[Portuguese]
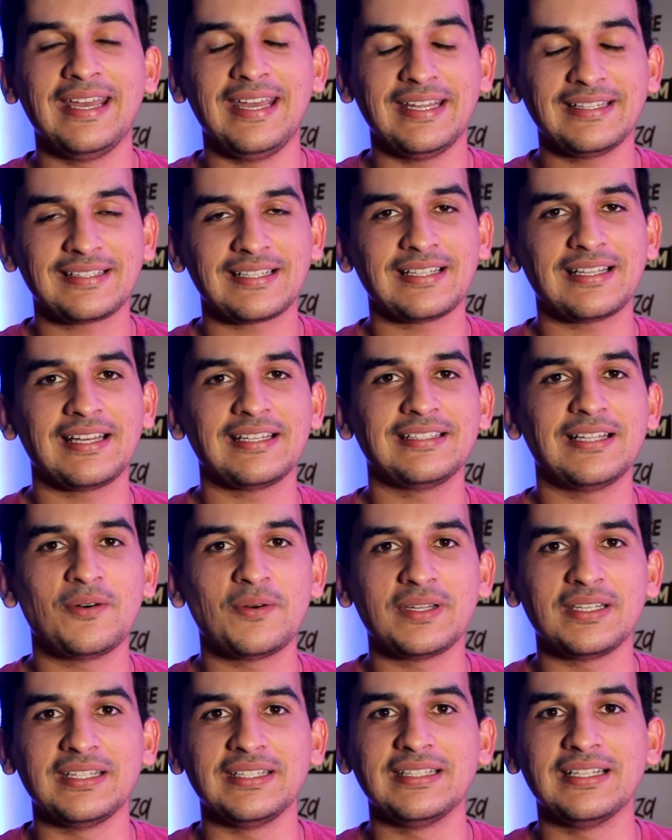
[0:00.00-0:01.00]
Entra lá e dá
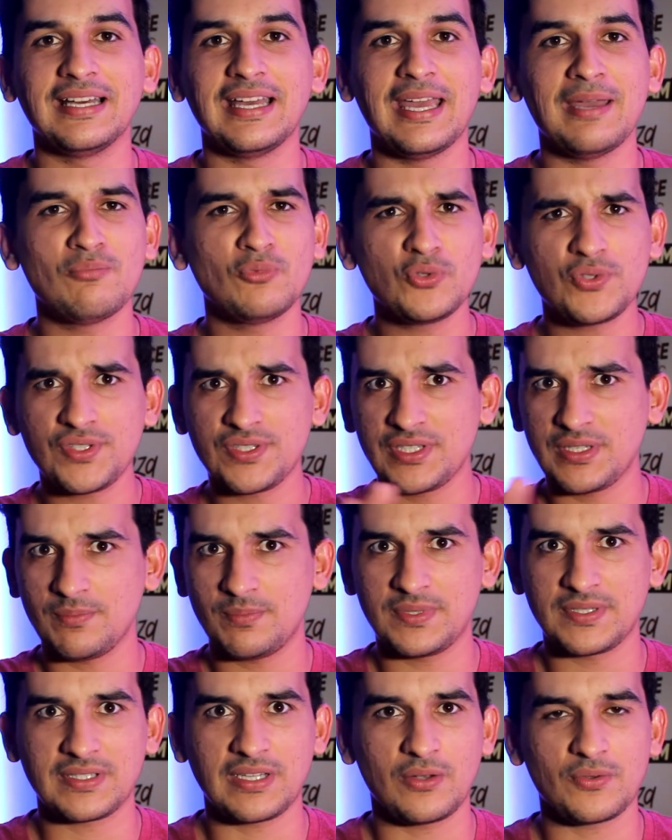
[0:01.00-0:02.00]
uma lida. É muito
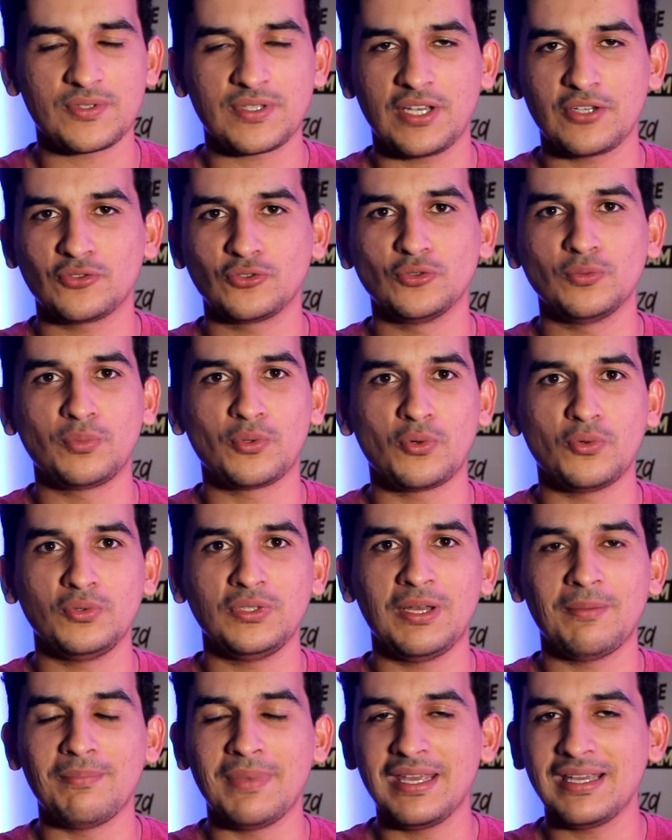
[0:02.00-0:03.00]
simples, tá? O site do
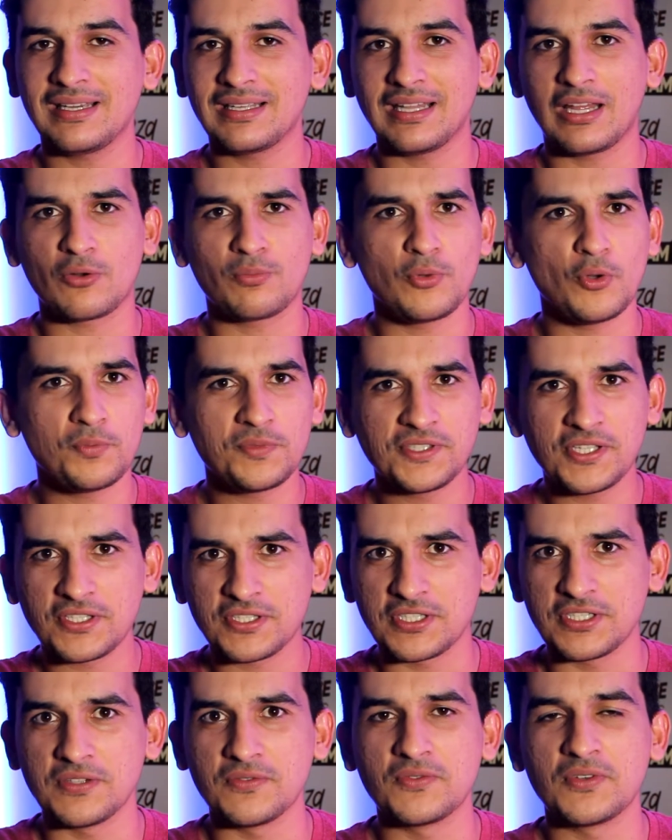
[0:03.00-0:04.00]
ProUni é bem claro, meu
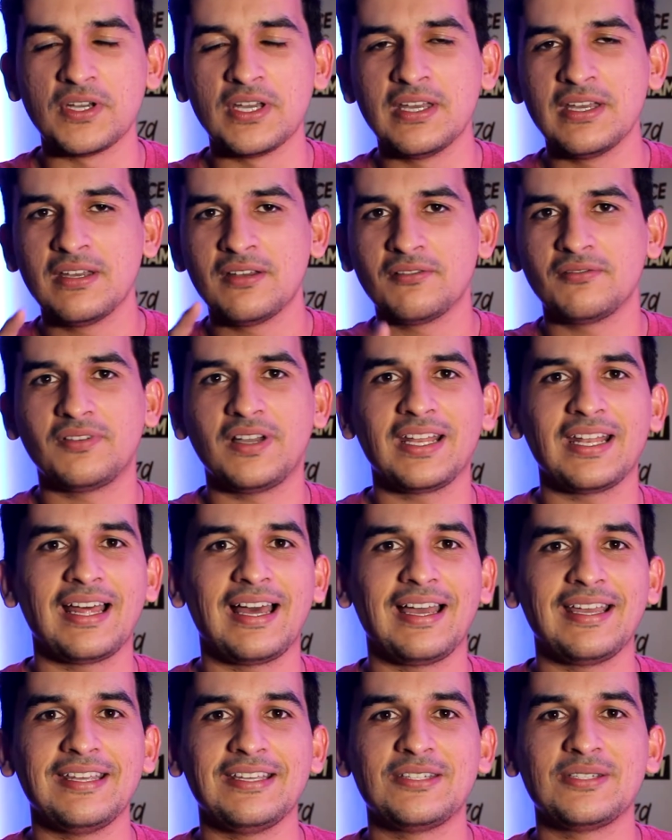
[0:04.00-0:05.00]
objetivo vai
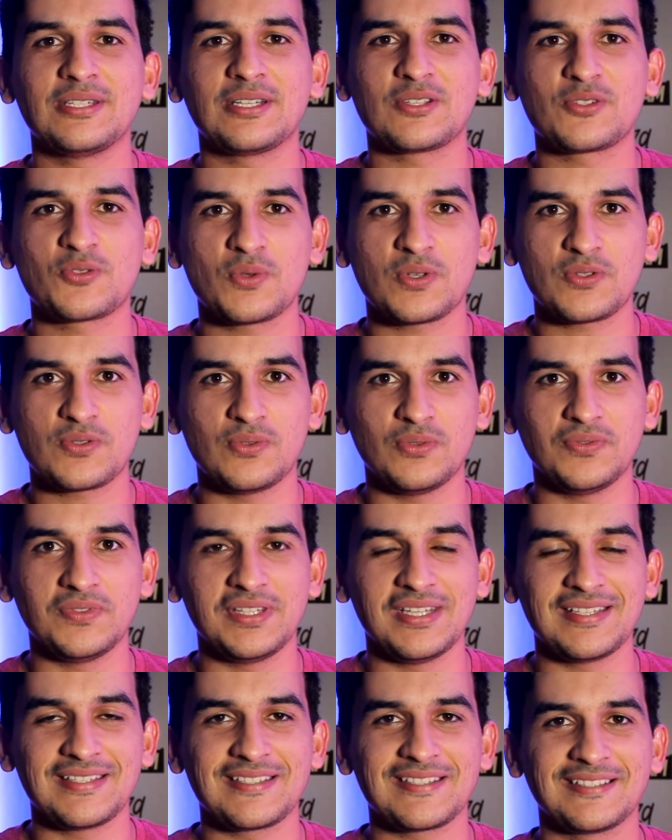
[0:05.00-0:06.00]
lá e tira suas
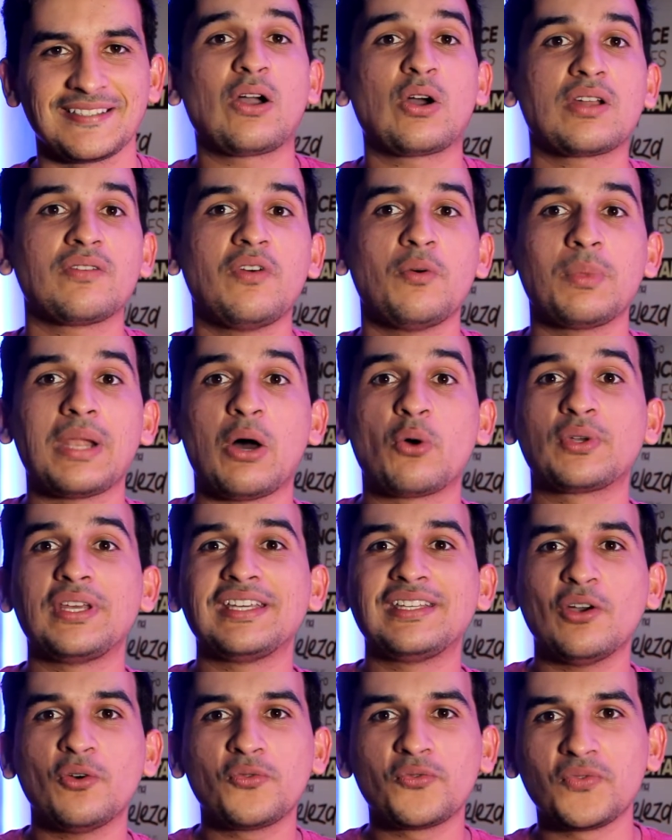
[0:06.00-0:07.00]
dúvidas. Agora vamos lá, o
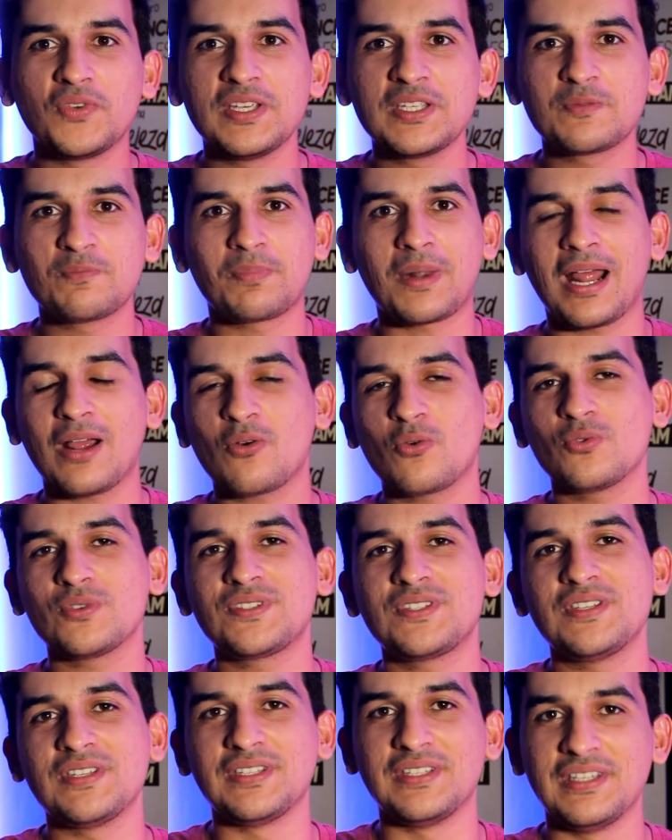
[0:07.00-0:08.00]
que, que eu fiz para
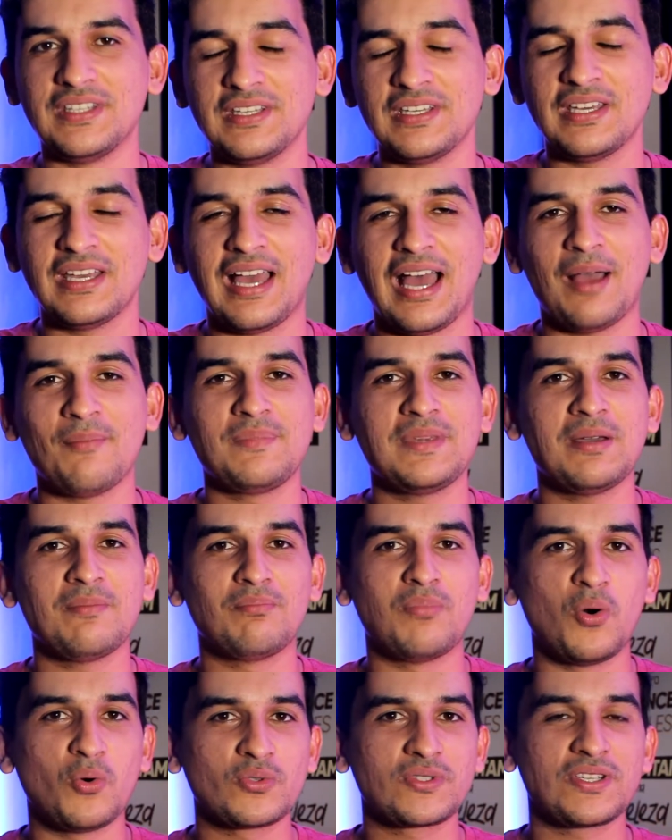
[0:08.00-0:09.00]
conseguir a minha
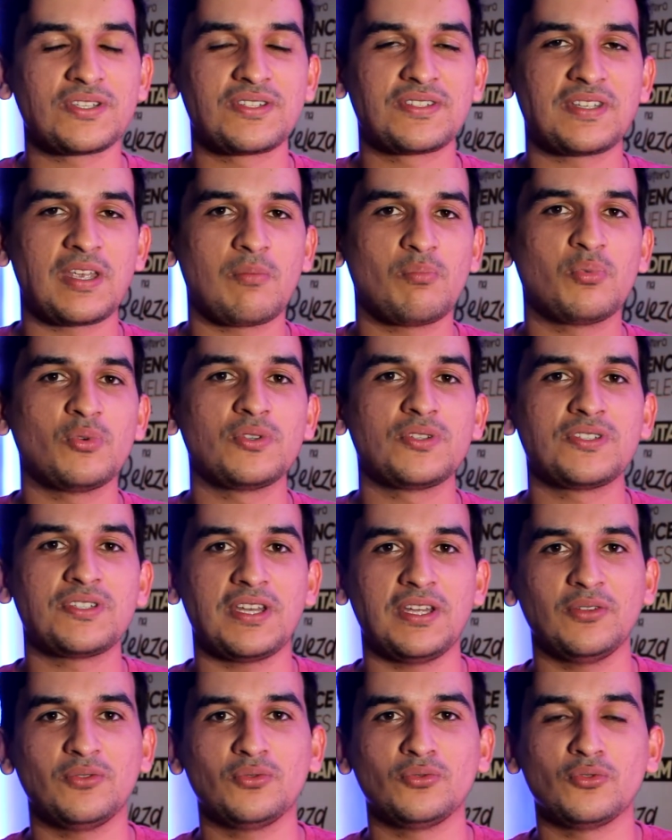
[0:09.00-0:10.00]
bolsa de
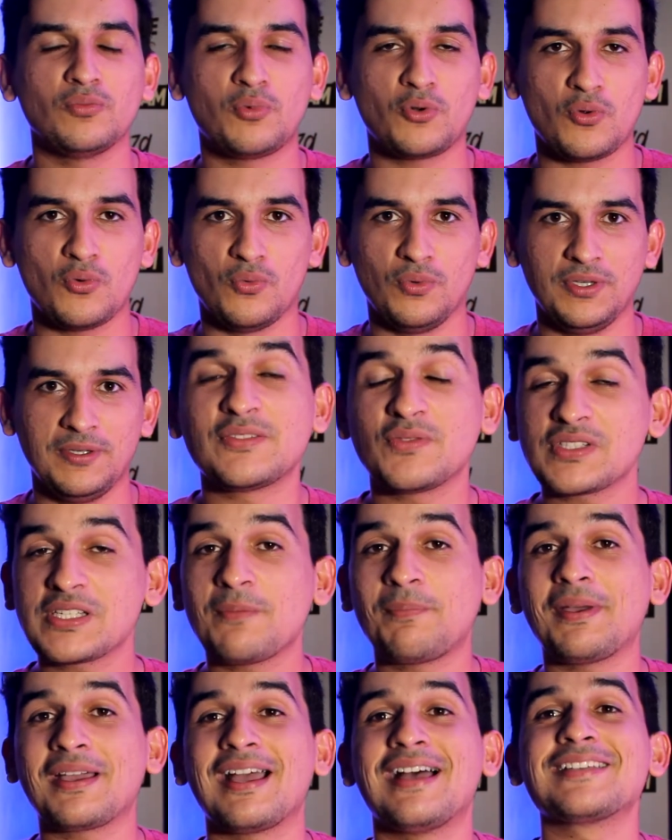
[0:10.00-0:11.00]
100% no ProUni? E se
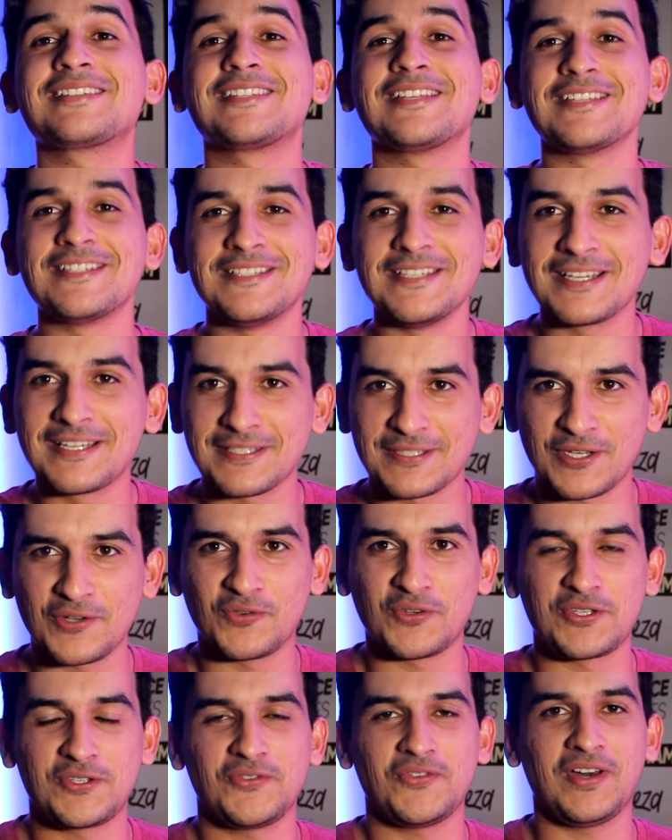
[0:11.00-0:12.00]
você pegar essas dicas que
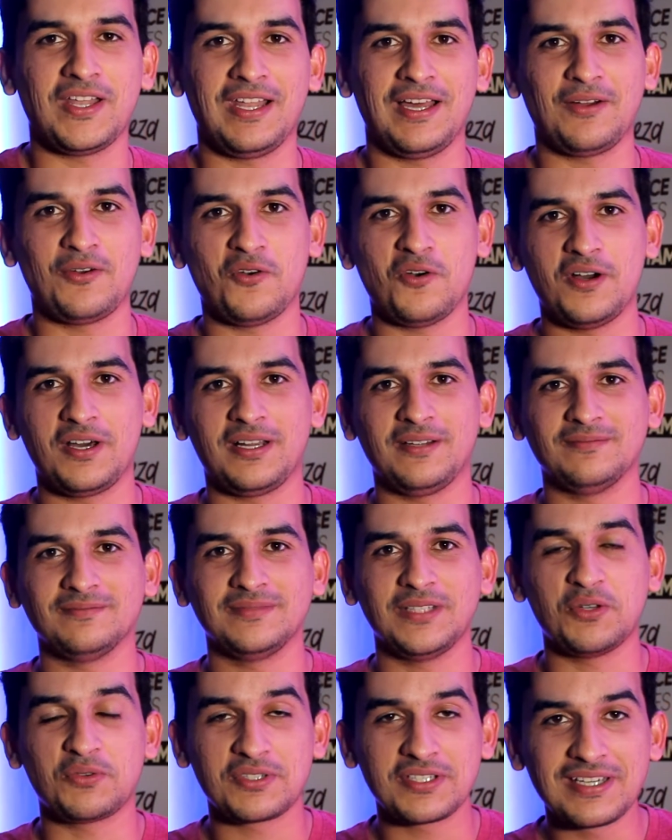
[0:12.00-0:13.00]
eu vou te falar agora,
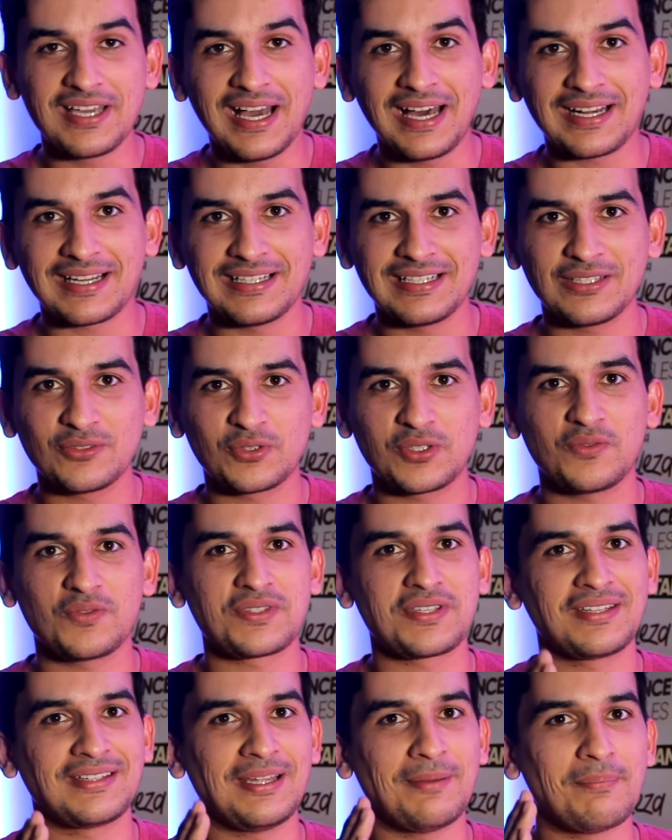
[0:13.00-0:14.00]
eu te garanto que
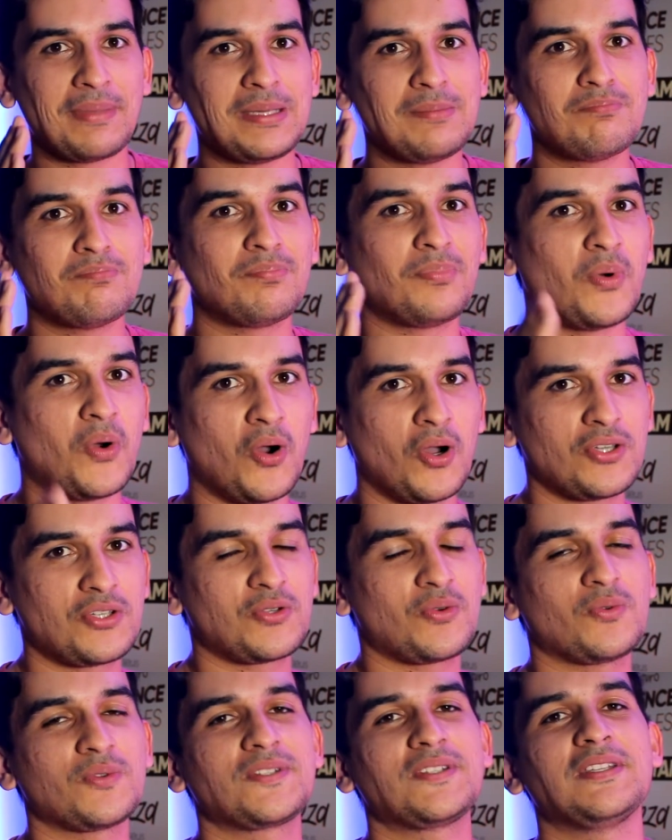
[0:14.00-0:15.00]
você também
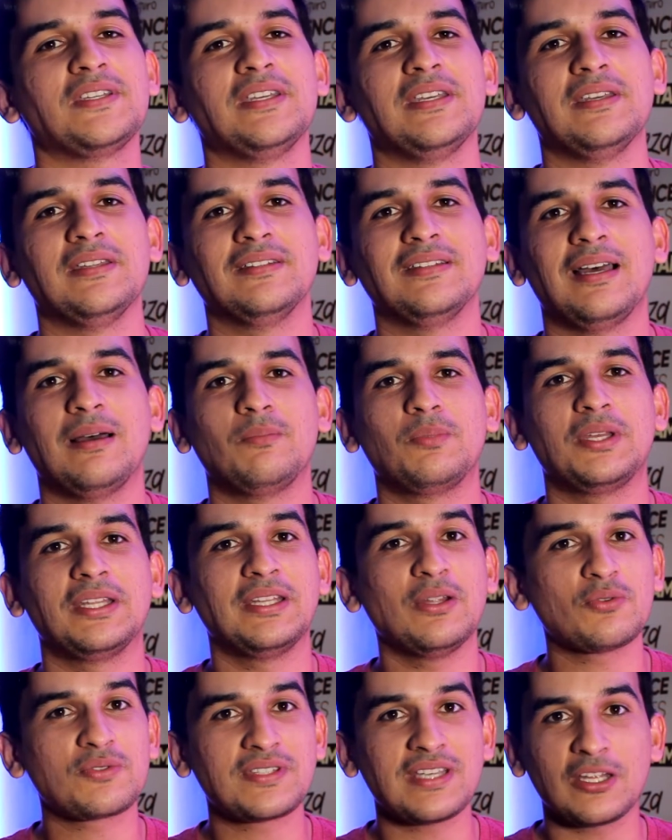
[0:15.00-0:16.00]
pode conseguir, tá? Porque
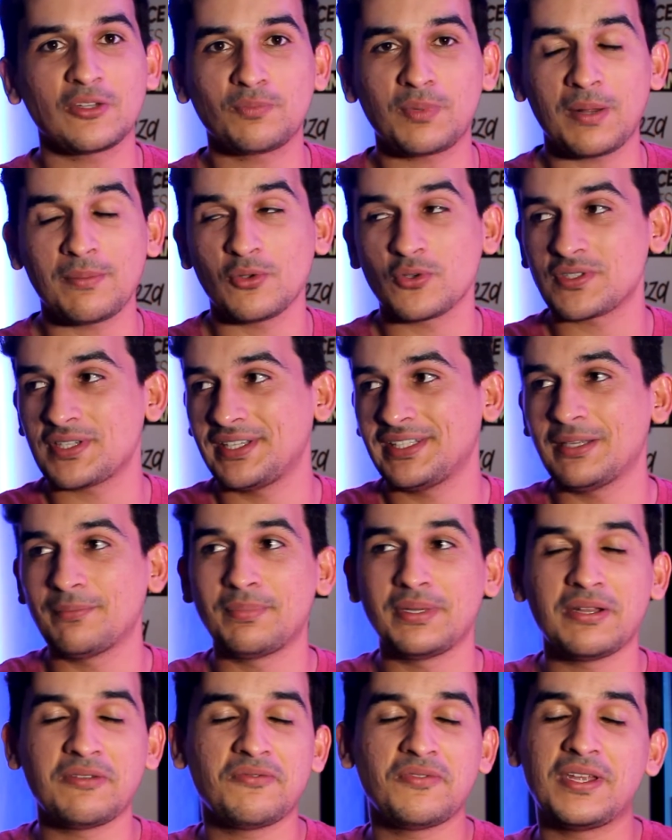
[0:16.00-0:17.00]
deu certo para mim, eu saí da
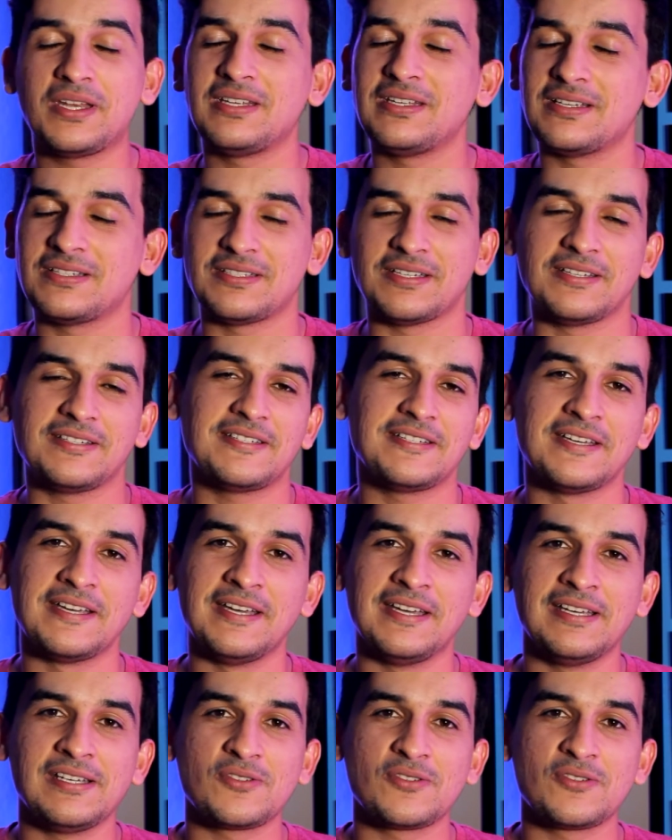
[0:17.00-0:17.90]
periferia, gente.